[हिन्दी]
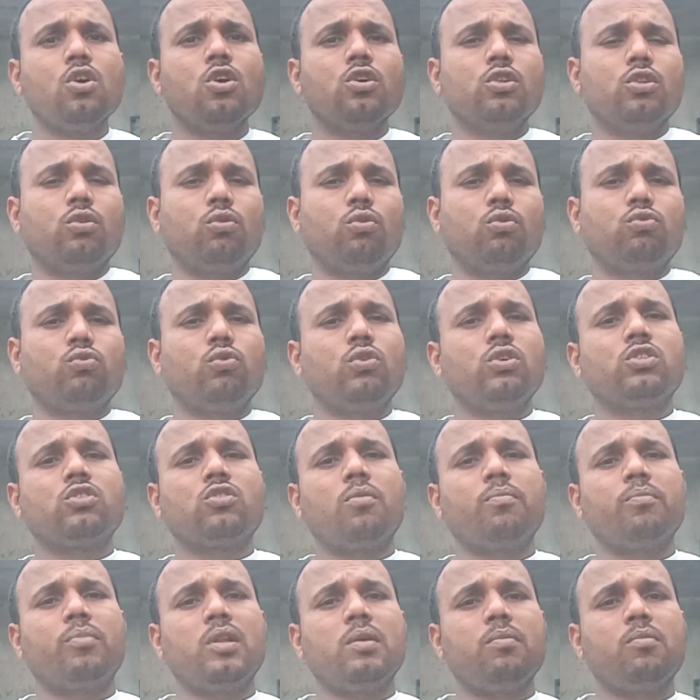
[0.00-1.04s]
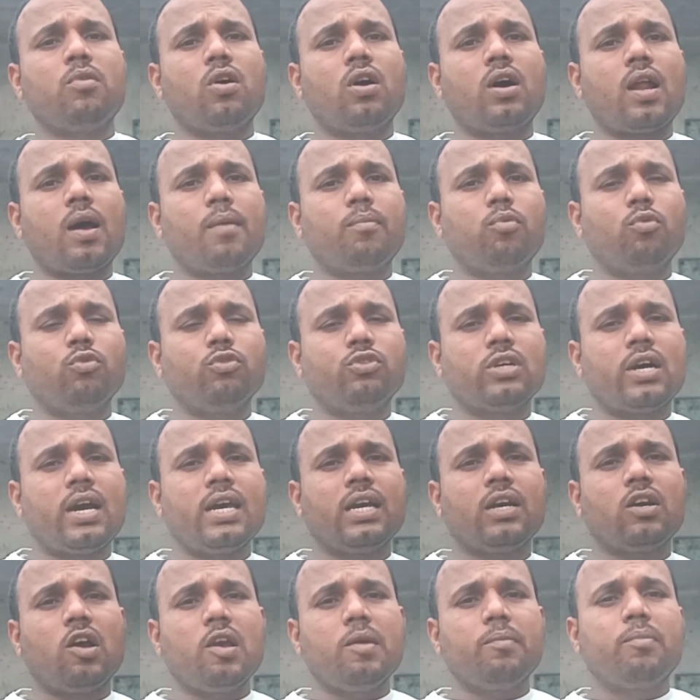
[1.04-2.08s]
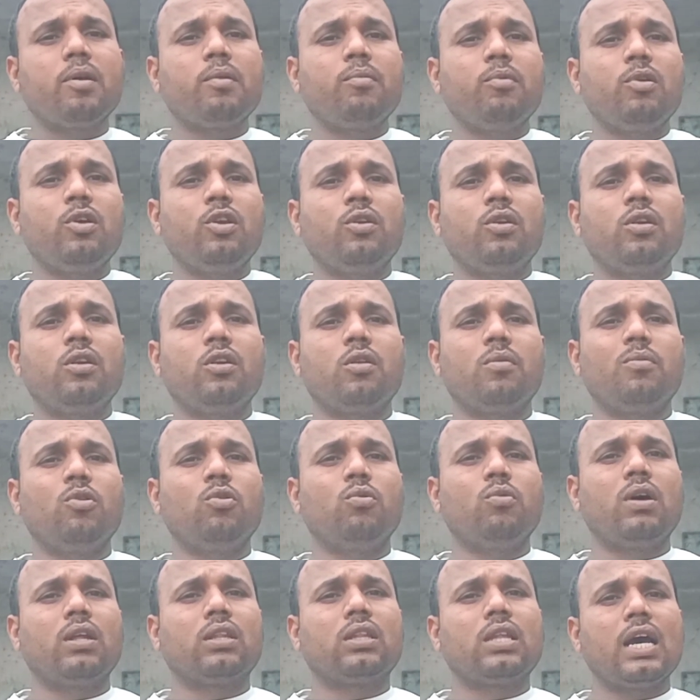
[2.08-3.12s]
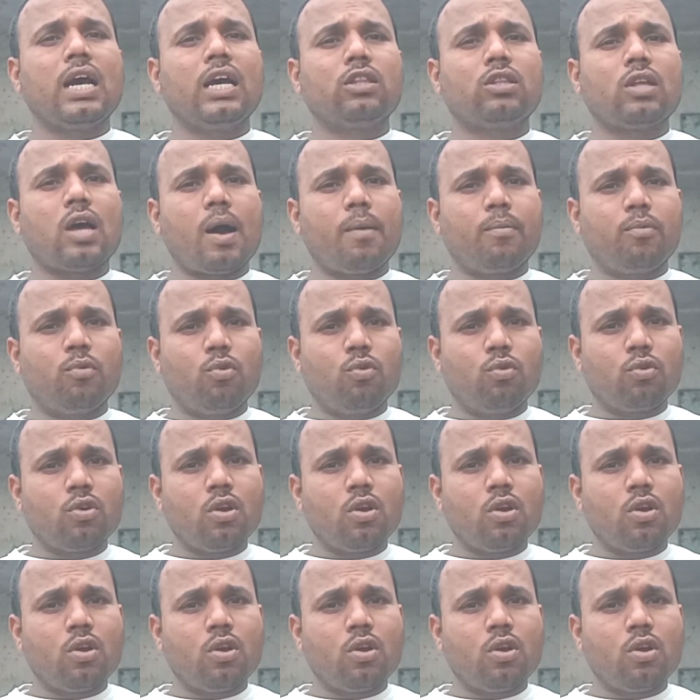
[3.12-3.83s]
तो दोस्तों इस कंपनी में अगर आप लोग जाएं कहीं पर भी इंटरव्यू आता है तो आप लोग